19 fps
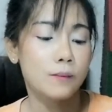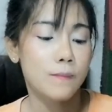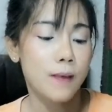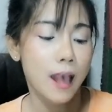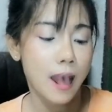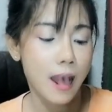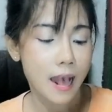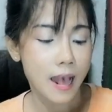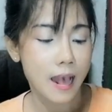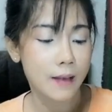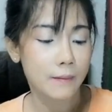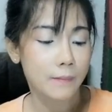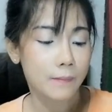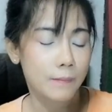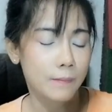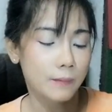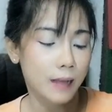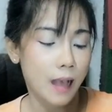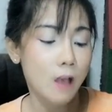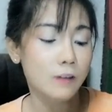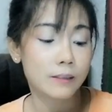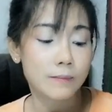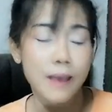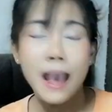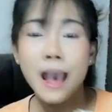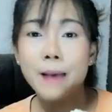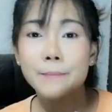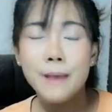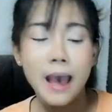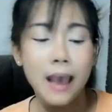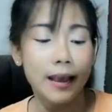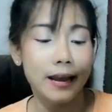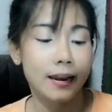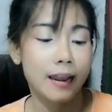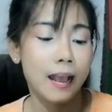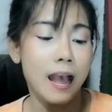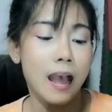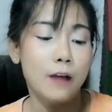95 95ใบ
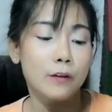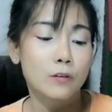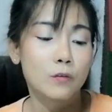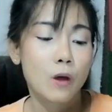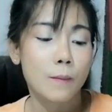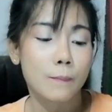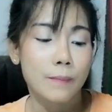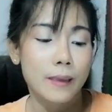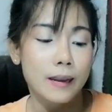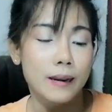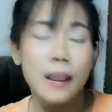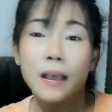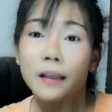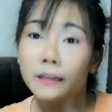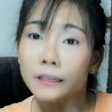นะคะ รวมเป็น